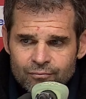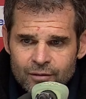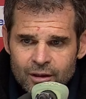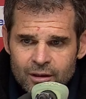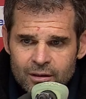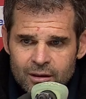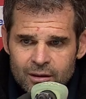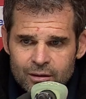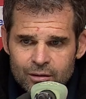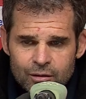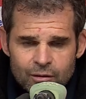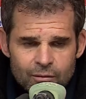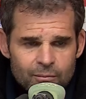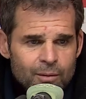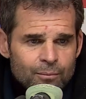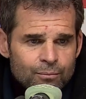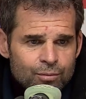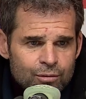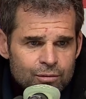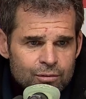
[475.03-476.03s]
Très très décevant,
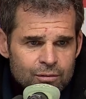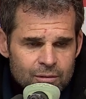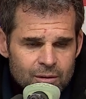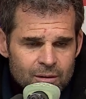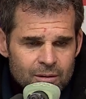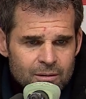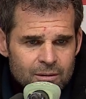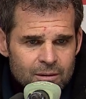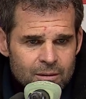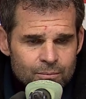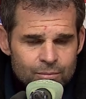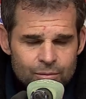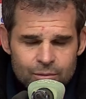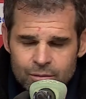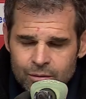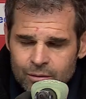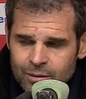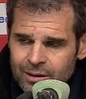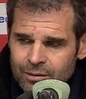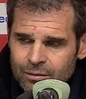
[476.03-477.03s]
même plus. Hein, c'est
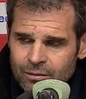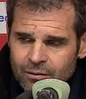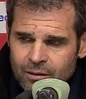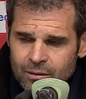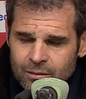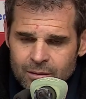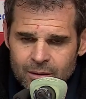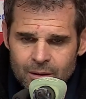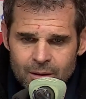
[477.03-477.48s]
plus que décevant.